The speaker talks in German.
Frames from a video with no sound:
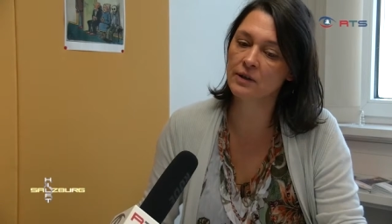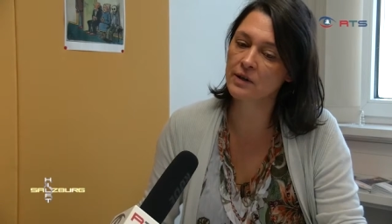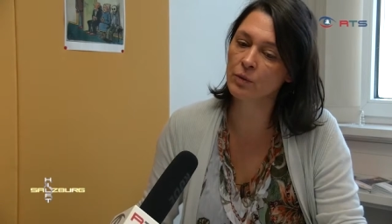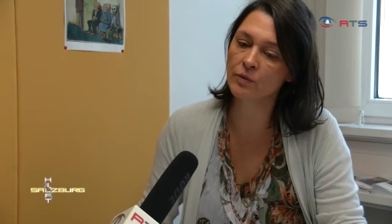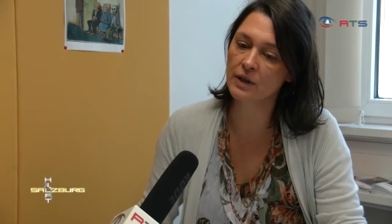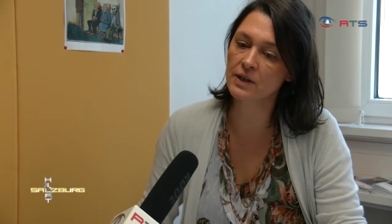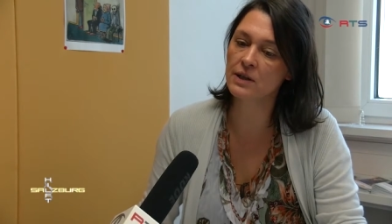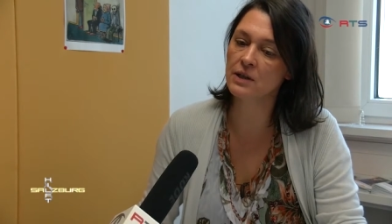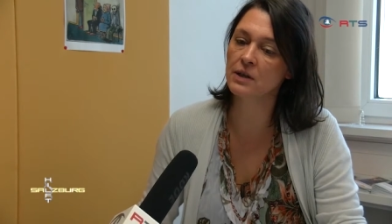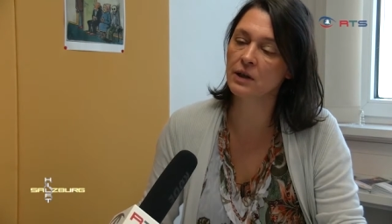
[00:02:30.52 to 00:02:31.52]
eine sehr
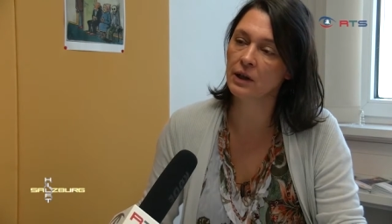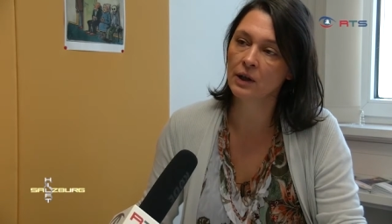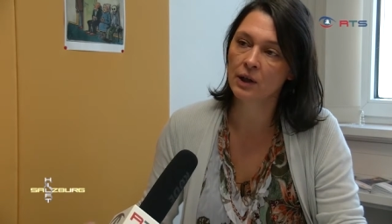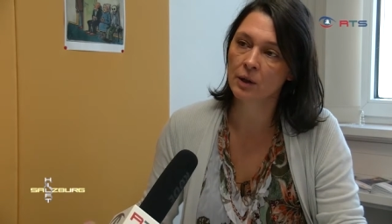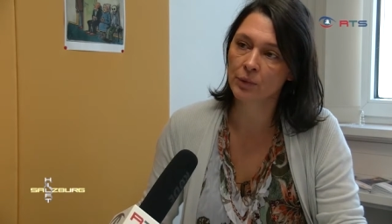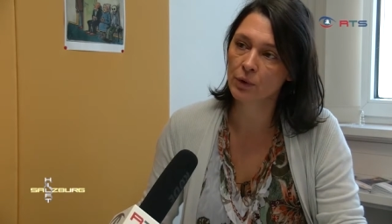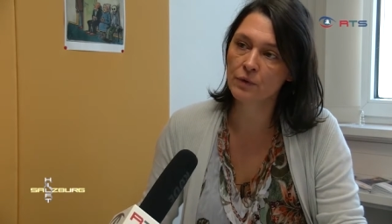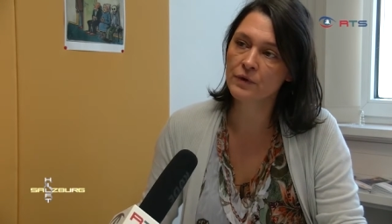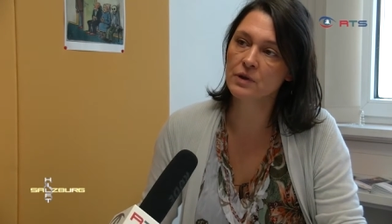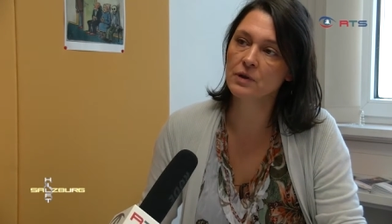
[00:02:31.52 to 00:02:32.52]
umfassende
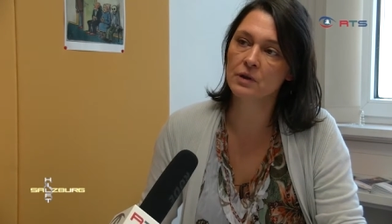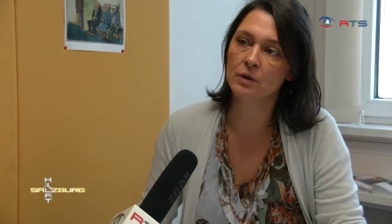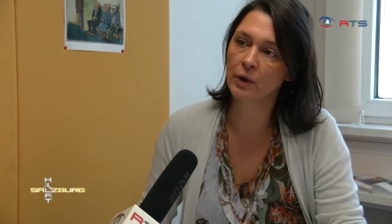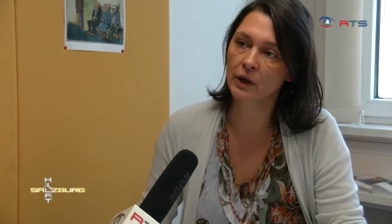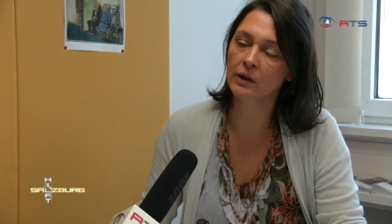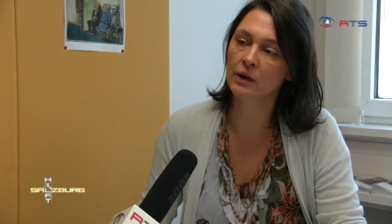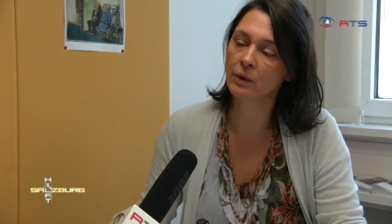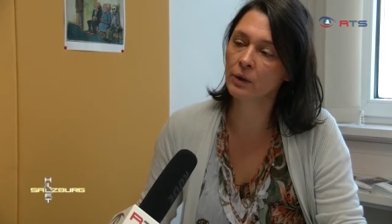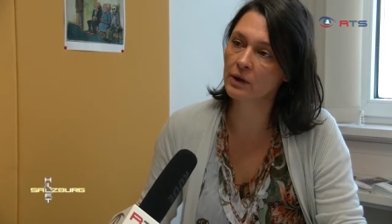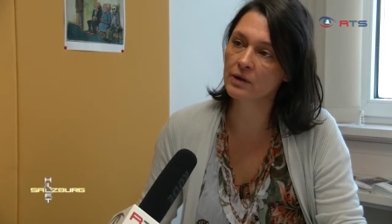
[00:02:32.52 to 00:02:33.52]

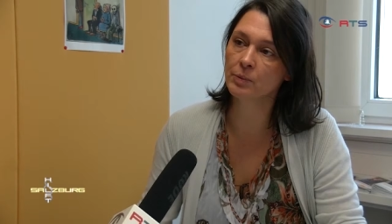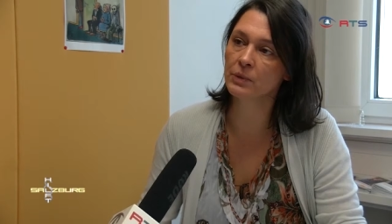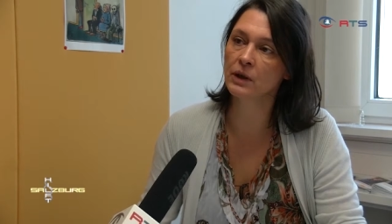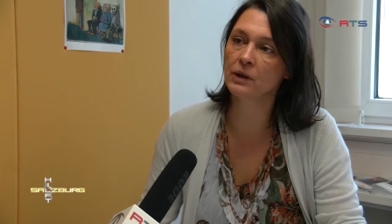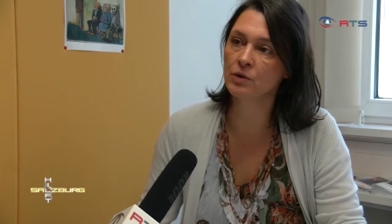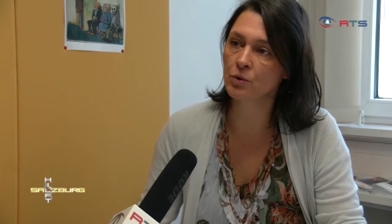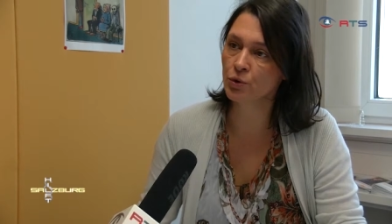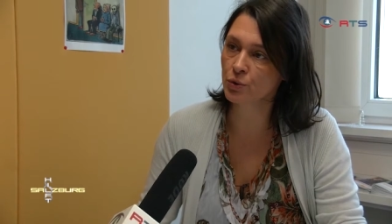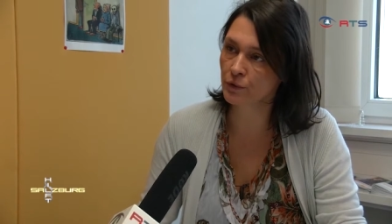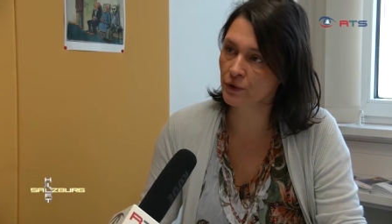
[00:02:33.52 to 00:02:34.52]
Berufsorientierung in der siebten, achten
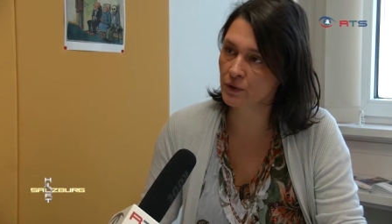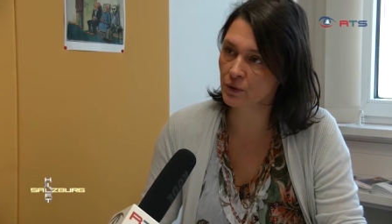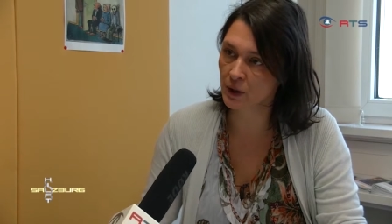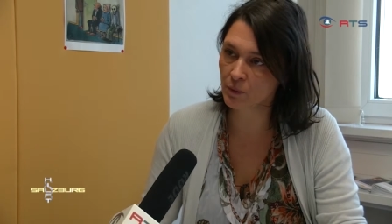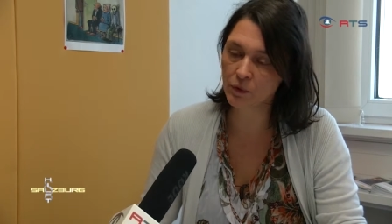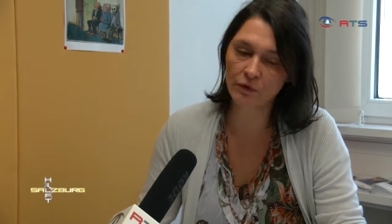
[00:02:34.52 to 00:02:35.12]
Schulstufe zu geben